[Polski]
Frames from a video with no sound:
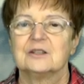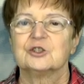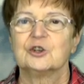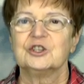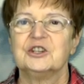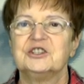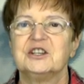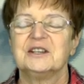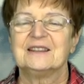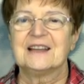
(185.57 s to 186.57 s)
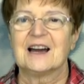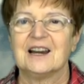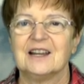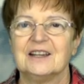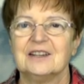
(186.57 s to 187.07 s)
Co się dzieje
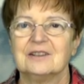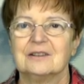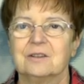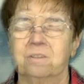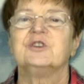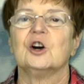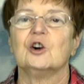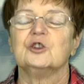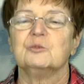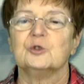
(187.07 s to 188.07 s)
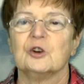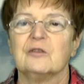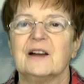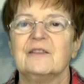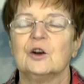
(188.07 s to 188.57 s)
dalej? te
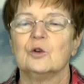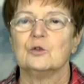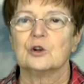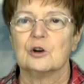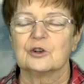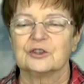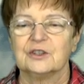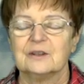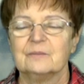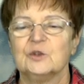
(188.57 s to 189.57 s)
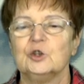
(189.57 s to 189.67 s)
odbudowane kurorty